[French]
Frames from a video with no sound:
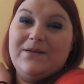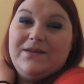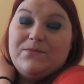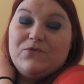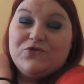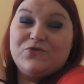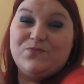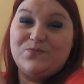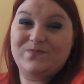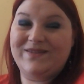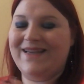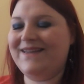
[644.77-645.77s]
il, mange
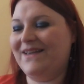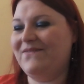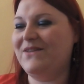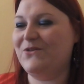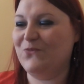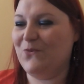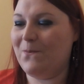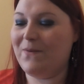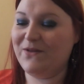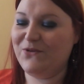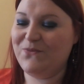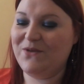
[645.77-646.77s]
très très vite mon
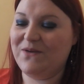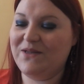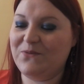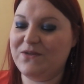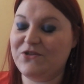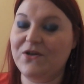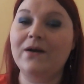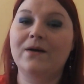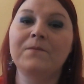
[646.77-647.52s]
pain de mie Weight Watcher.